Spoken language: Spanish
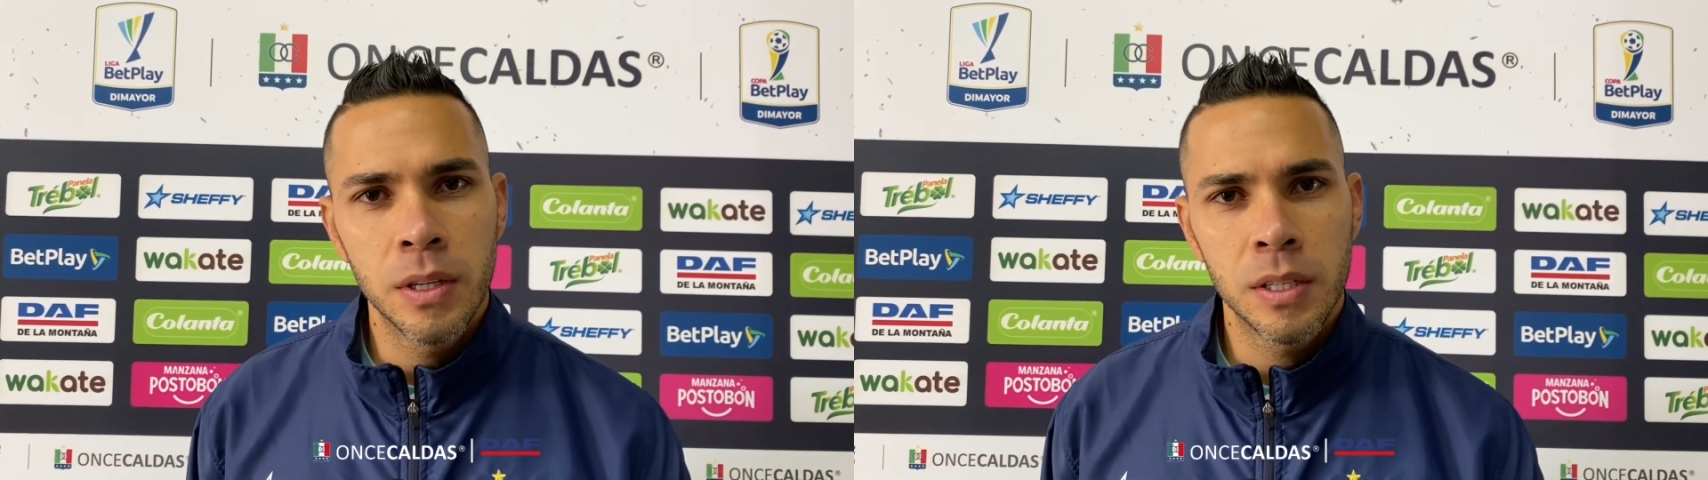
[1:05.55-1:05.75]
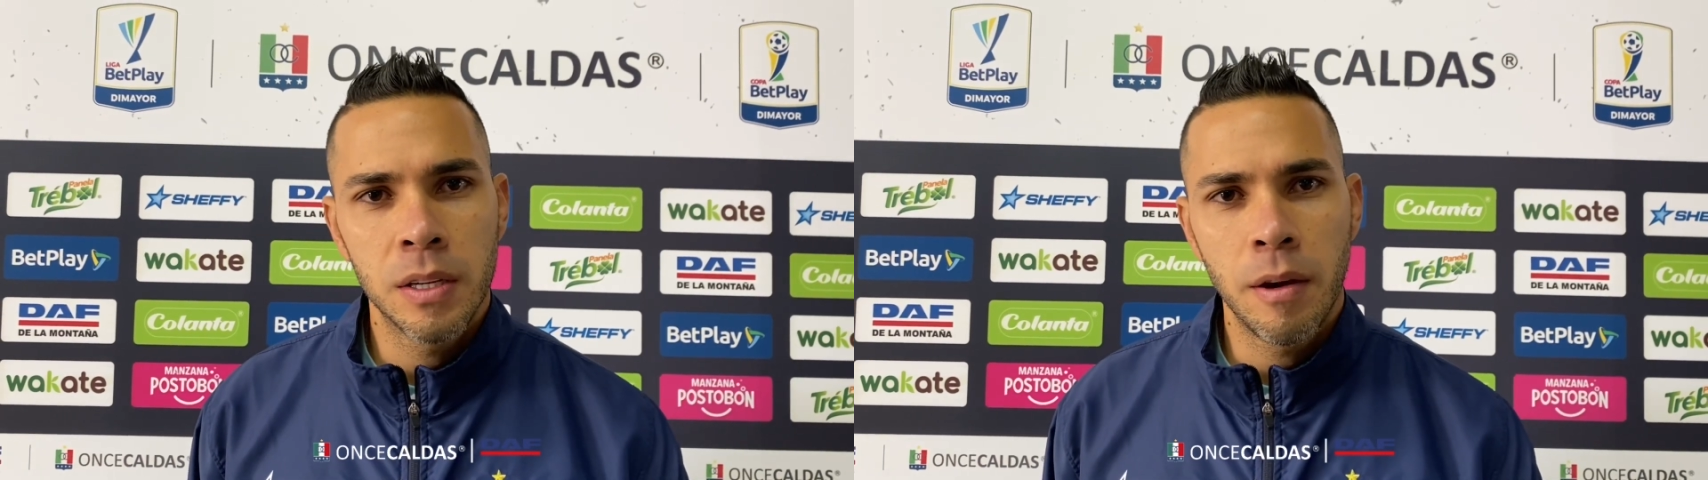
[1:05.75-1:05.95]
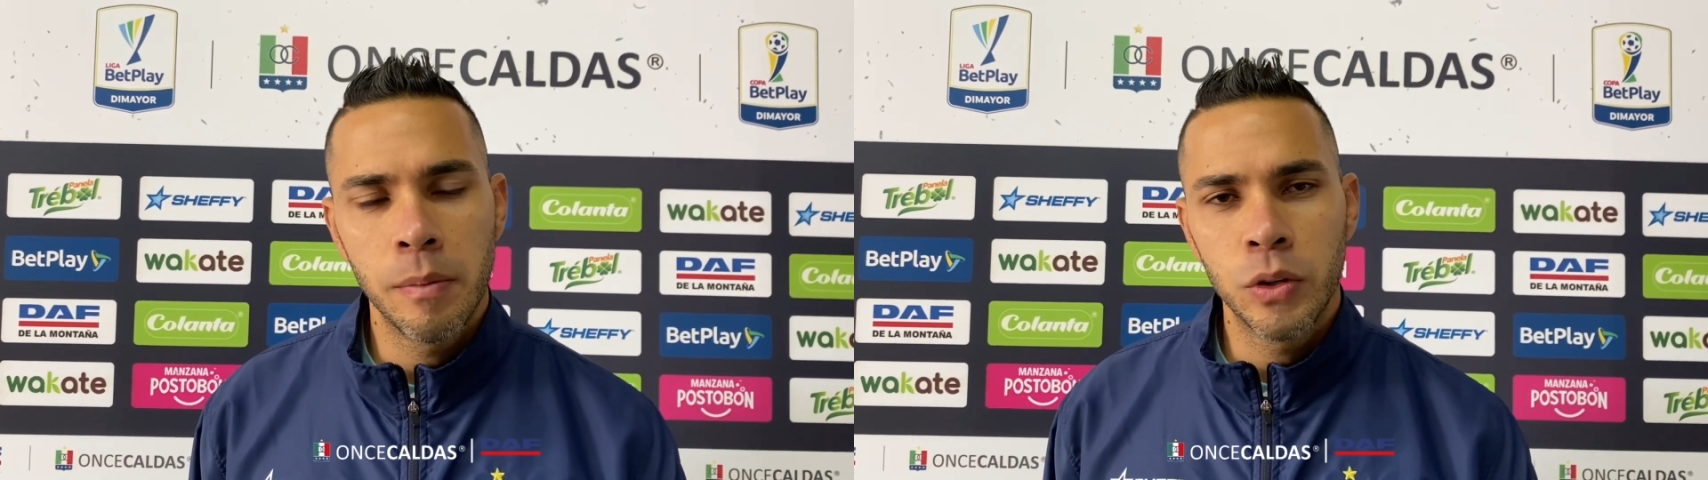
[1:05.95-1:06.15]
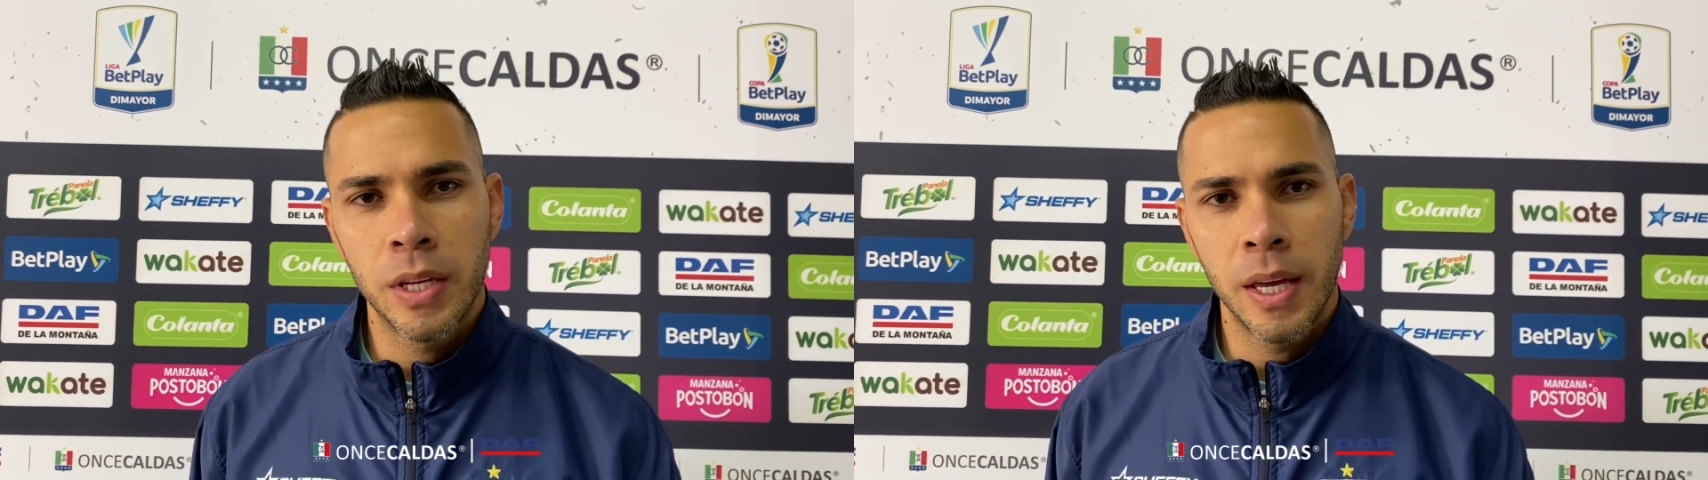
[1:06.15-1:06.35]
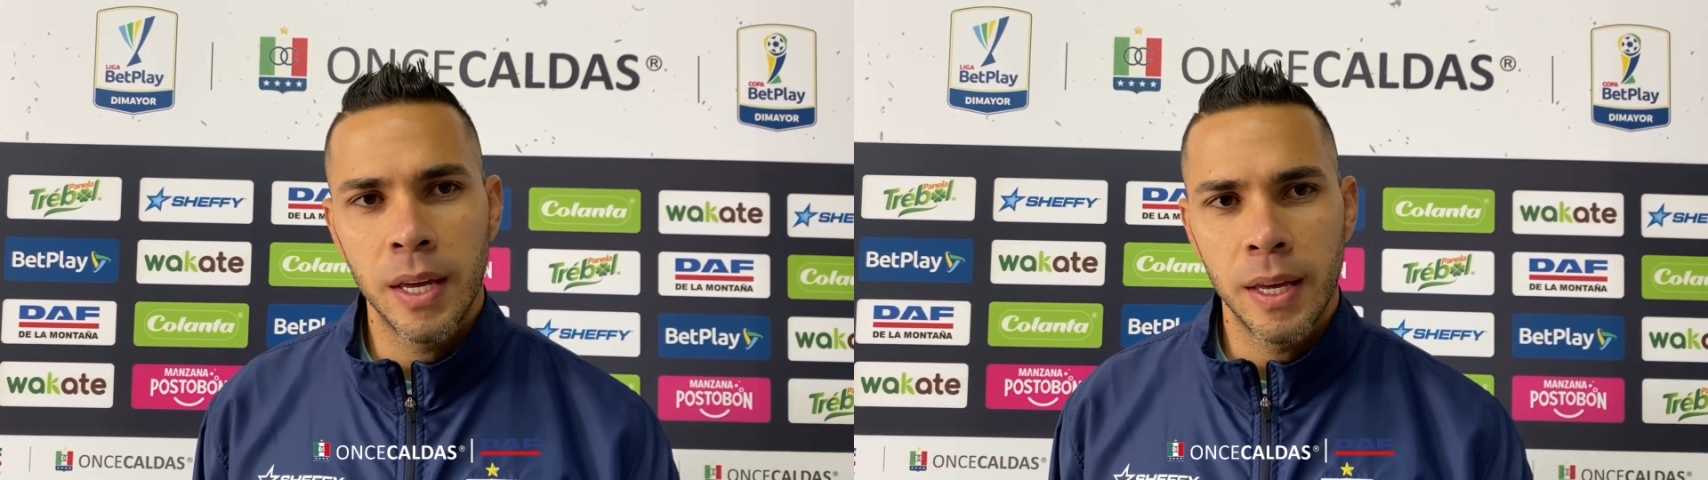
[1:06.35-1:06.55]
sabemos
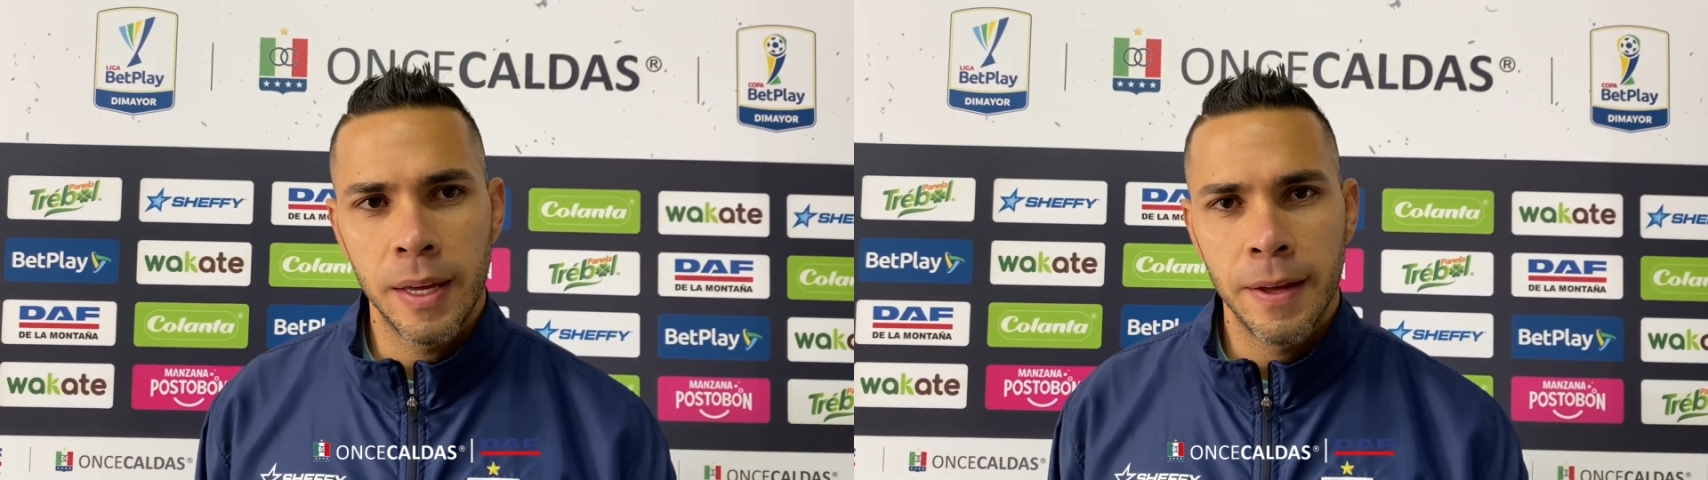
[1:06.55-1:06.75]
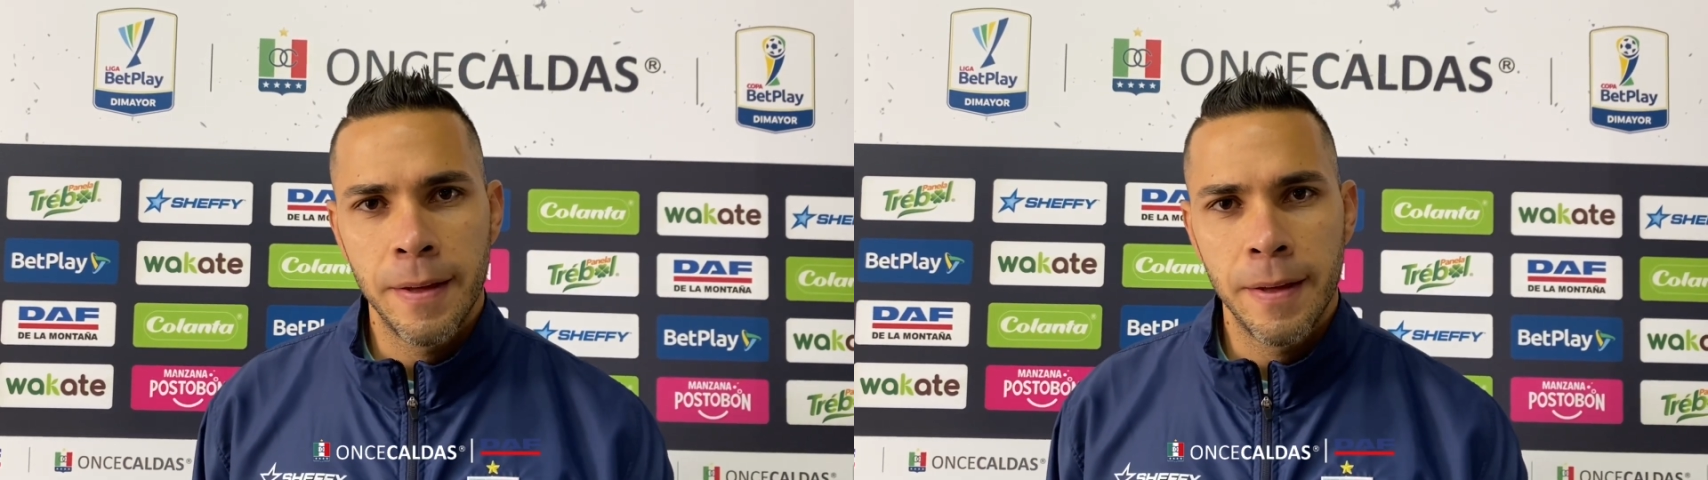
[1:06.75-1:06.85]
que